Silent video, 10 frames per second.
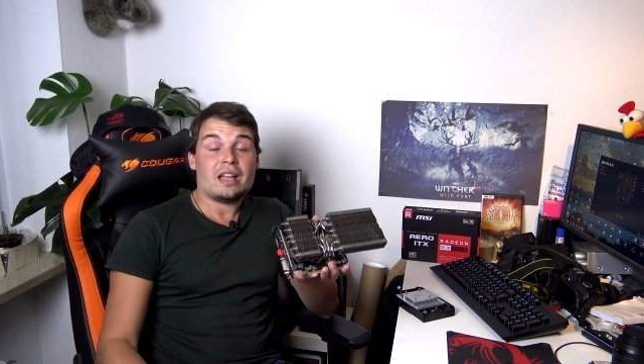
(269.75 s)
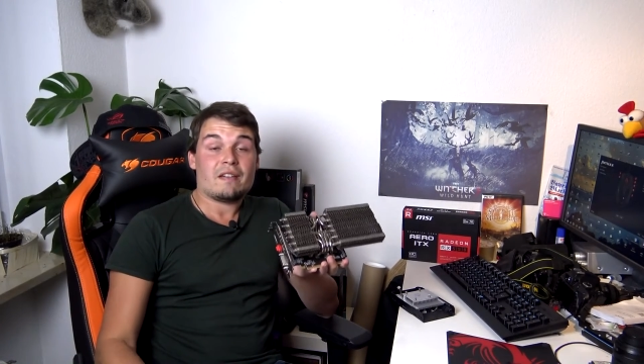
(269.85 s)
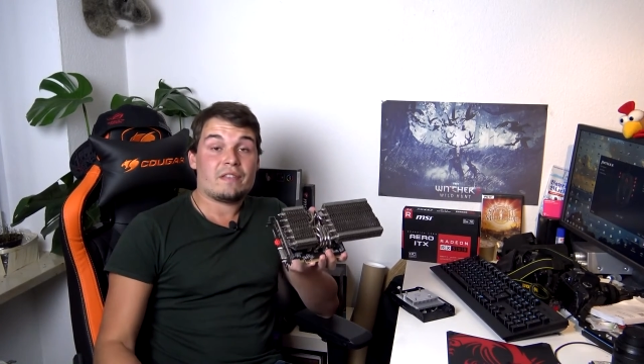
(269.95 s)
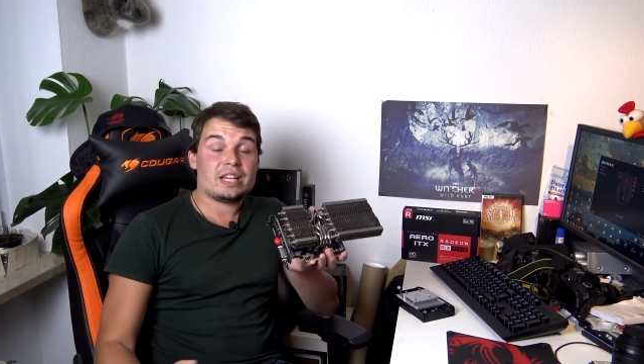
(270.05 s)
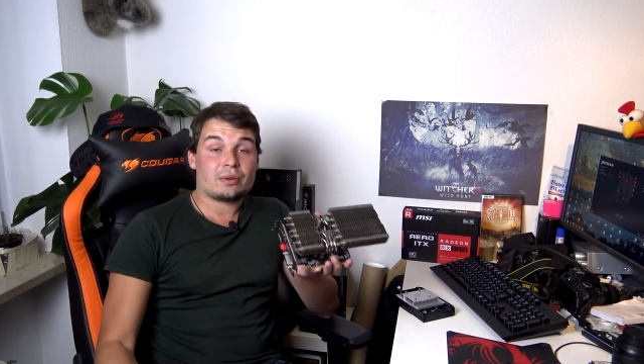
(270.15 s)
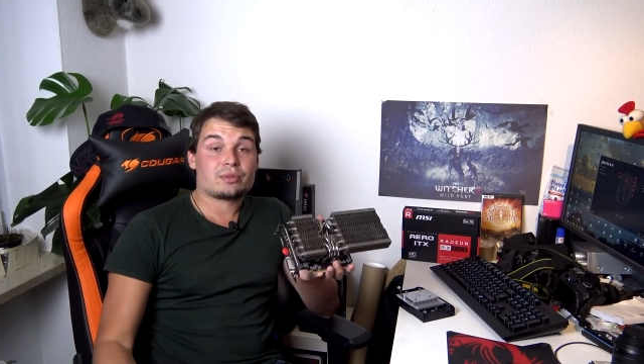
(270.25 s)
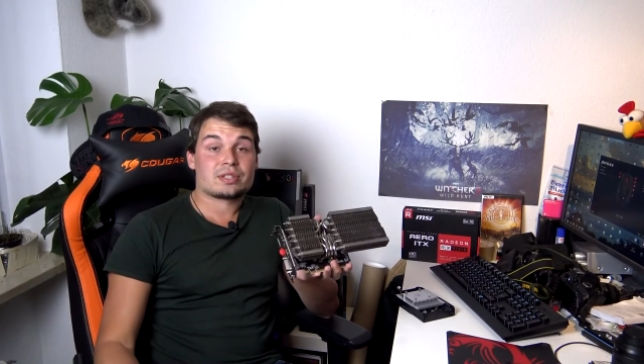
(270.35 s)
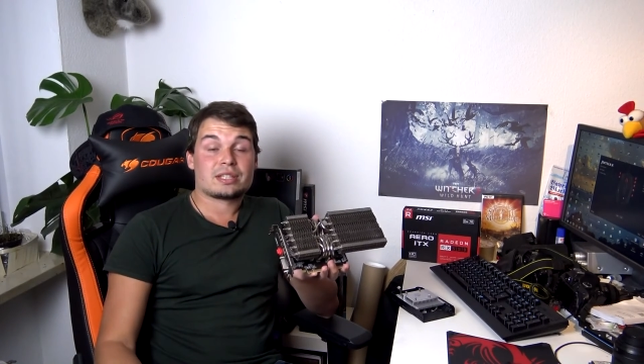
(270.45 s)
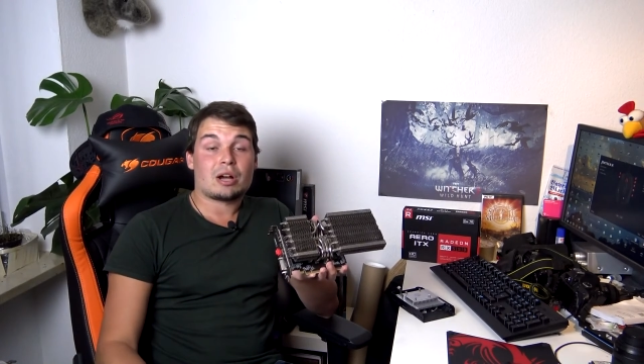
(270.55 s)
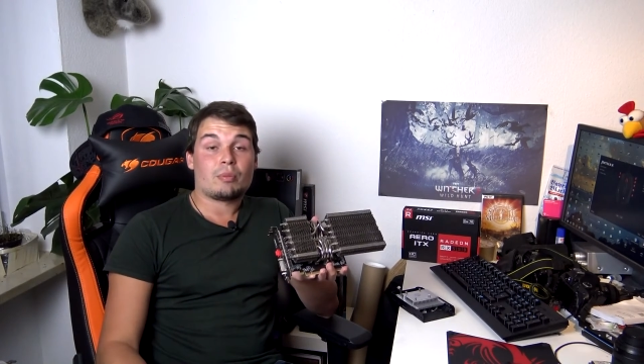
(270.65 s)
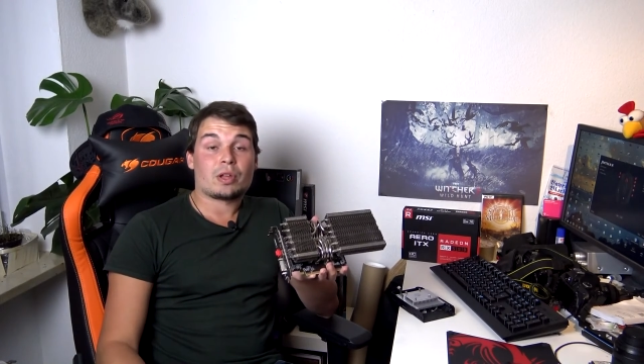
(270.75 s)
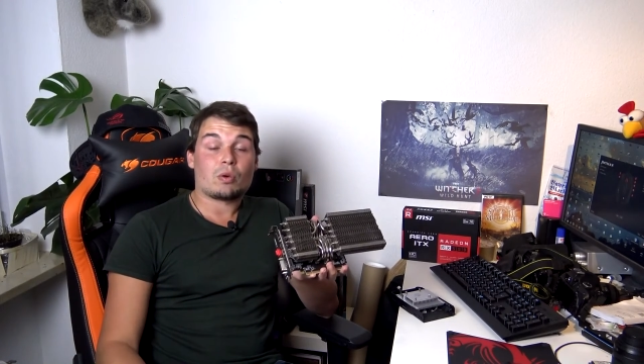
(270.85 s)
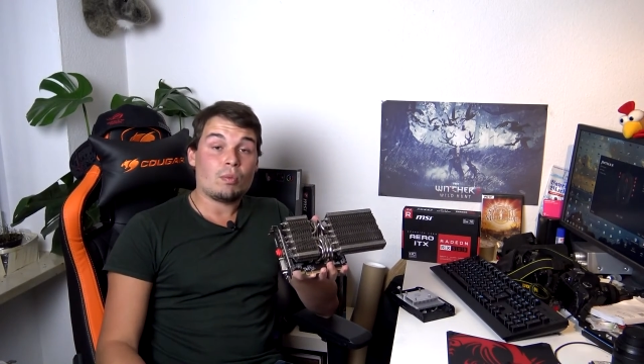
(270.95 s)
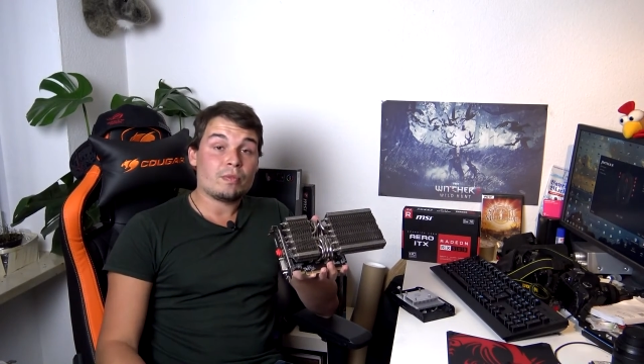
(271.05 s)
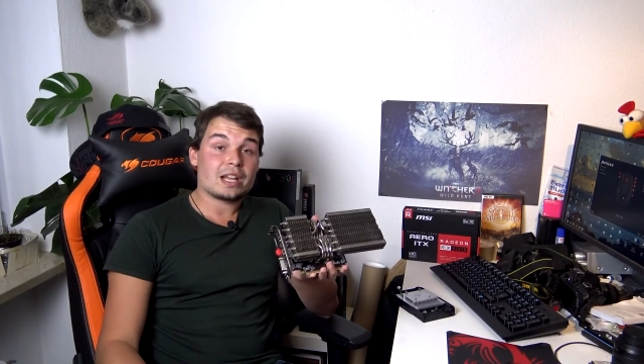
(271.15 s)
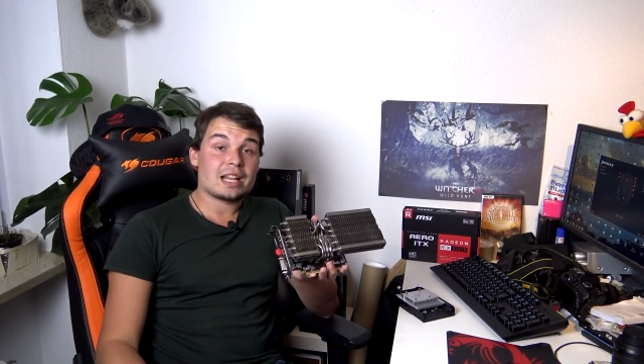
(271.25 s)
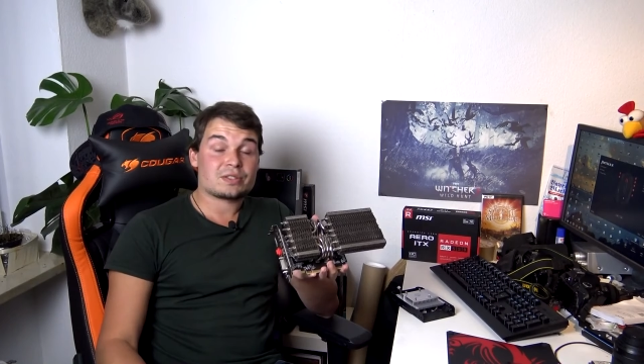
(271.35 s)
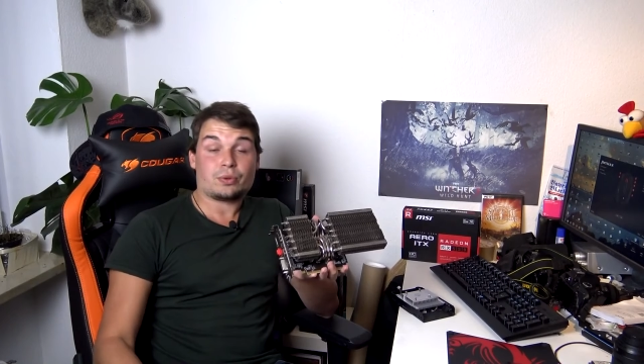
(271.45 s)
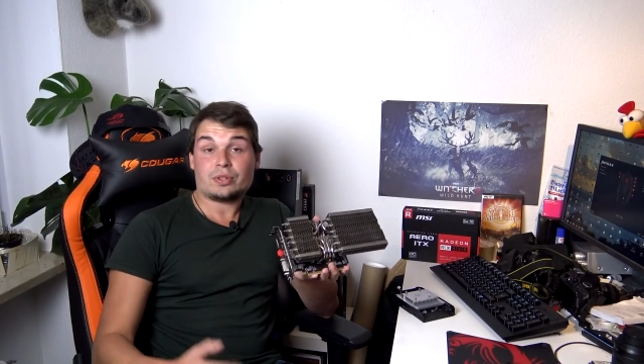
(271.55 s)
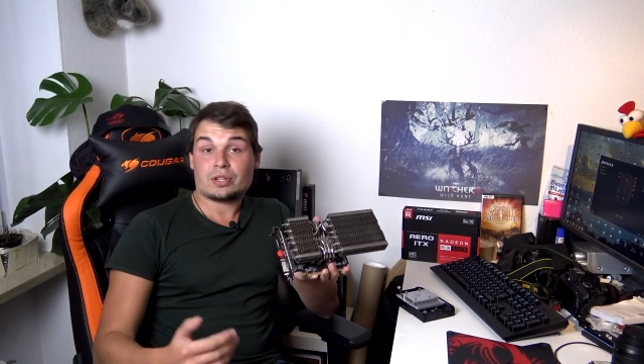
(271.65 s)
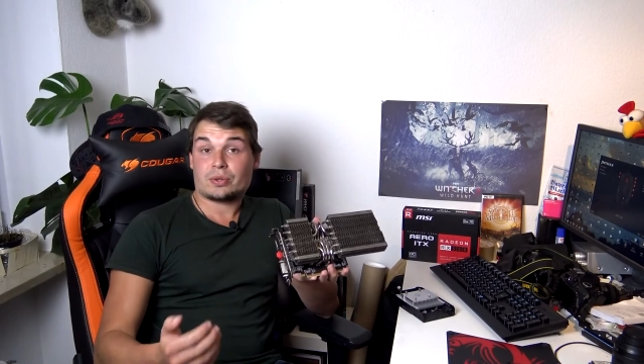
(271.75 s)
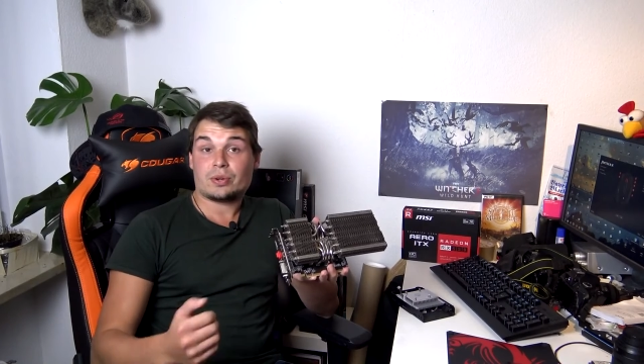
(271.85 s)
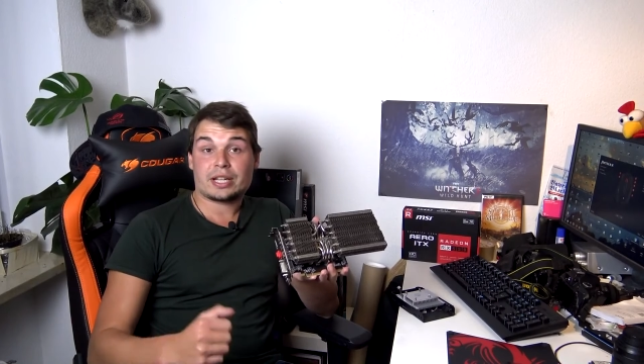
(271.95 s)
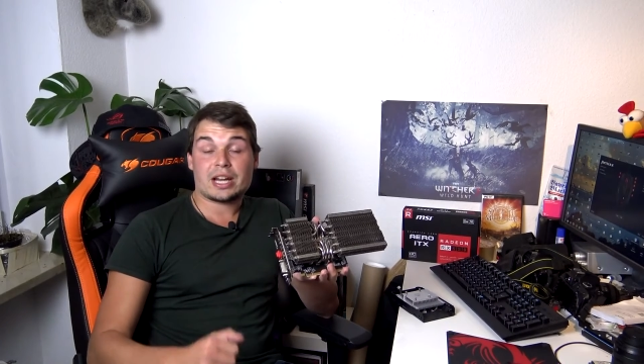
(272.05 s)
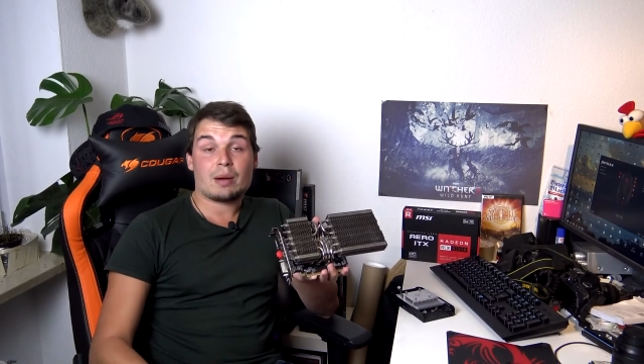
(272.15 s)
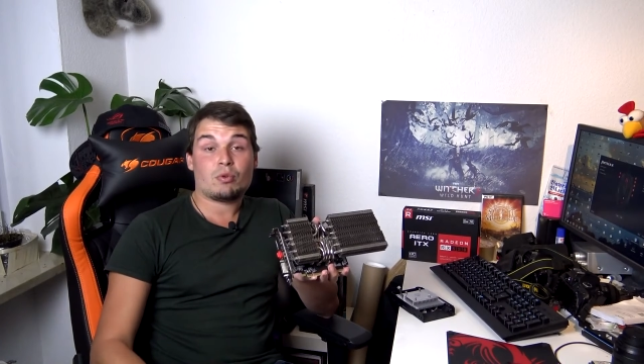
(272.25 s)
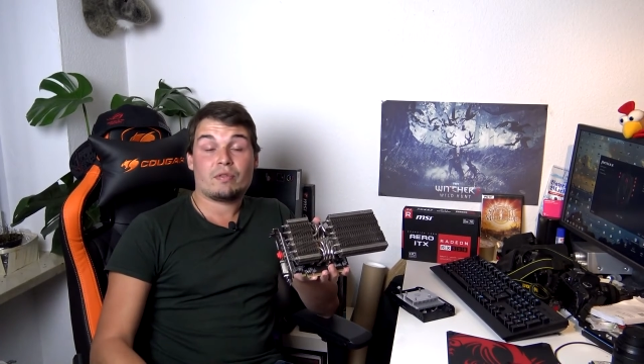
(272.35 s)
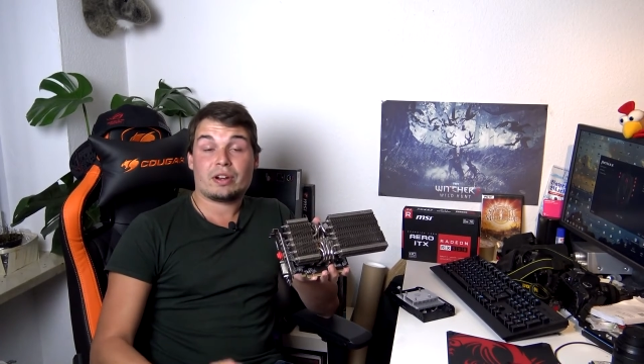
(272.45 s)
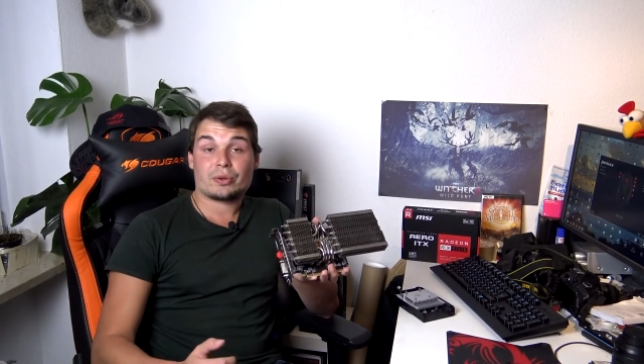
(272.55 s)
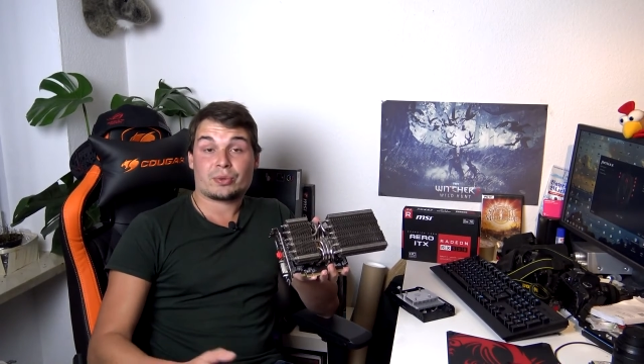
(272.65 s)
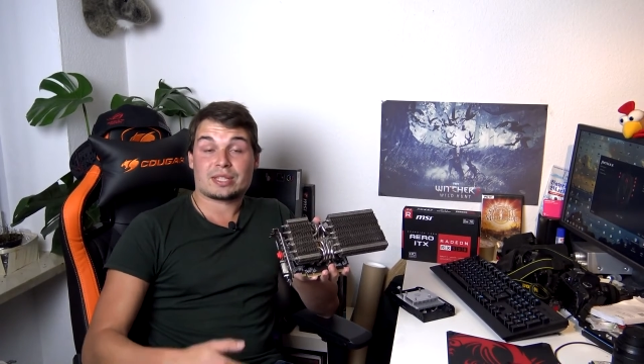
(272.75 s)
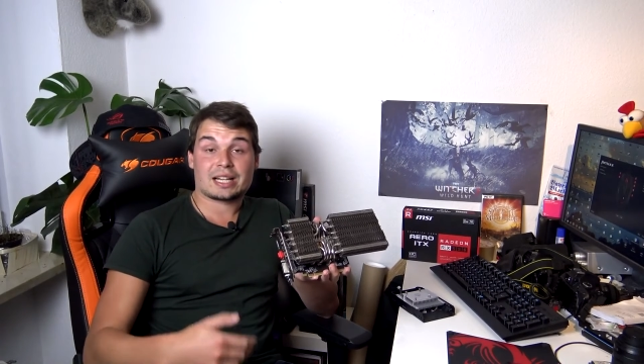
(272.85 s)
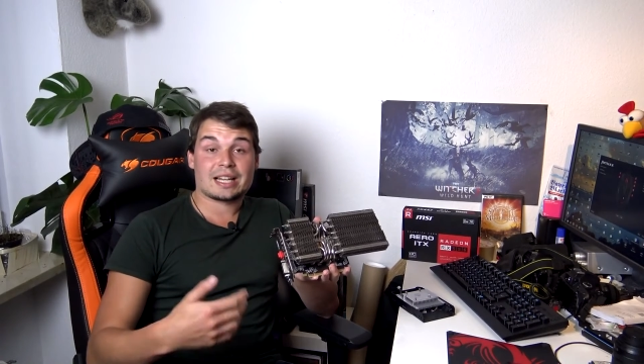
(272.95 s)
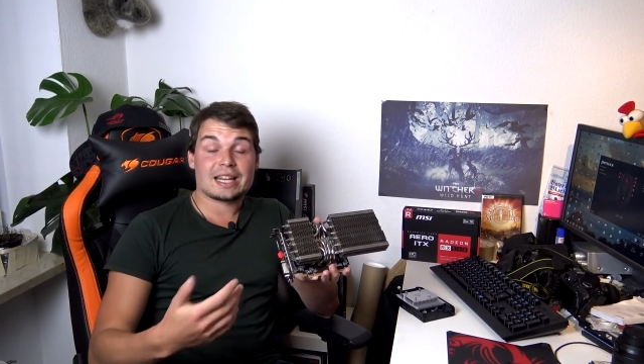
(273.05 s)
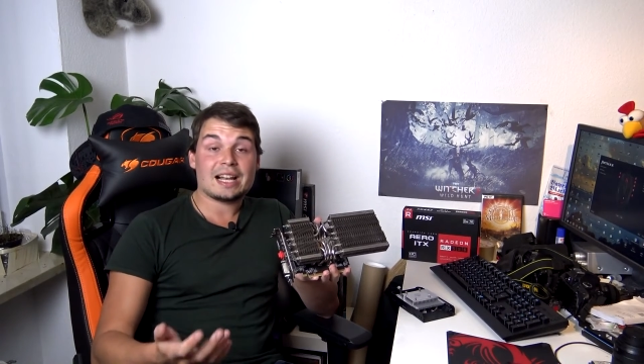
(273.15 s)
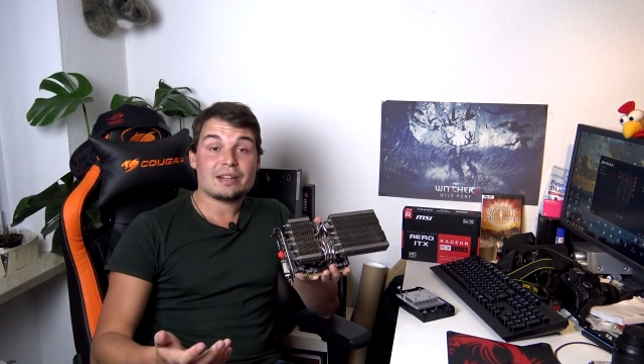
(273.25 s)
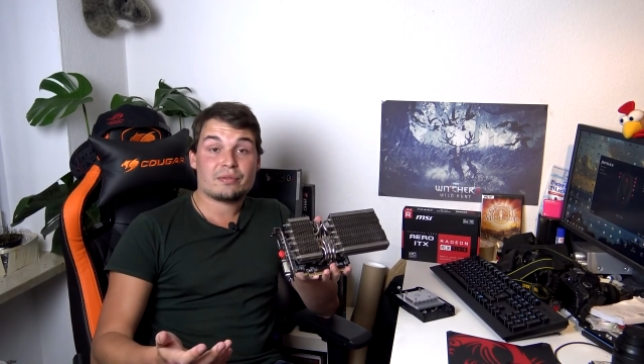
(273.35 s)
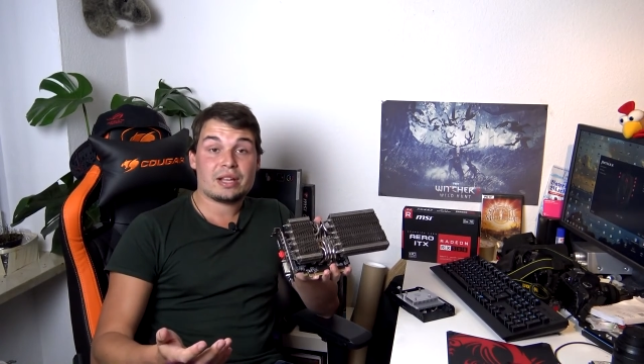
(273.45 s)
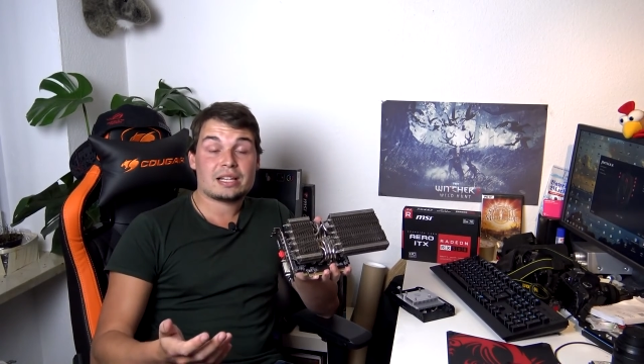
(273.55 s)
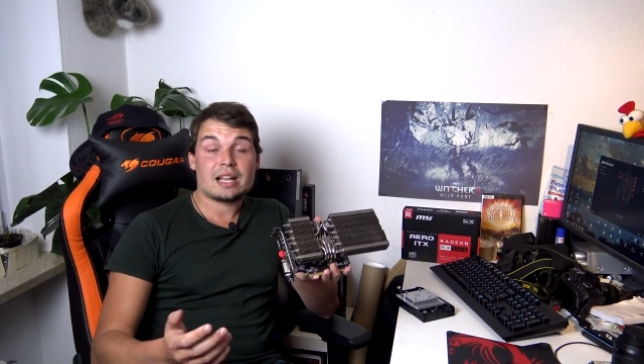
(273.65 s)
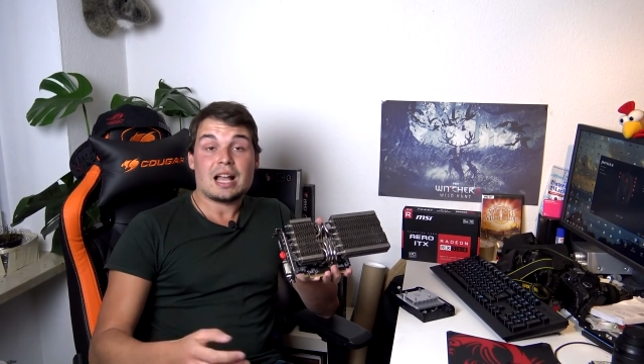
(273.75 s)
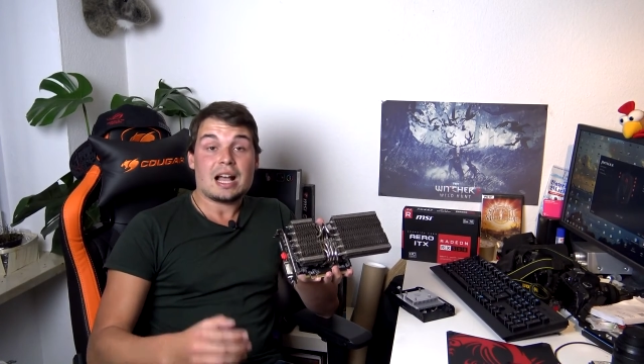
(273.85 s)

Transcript: wenn ihr uns einen Daumen nach oben da lasst und natürlich ein Abo, wenn euch unser Kanal gefällt.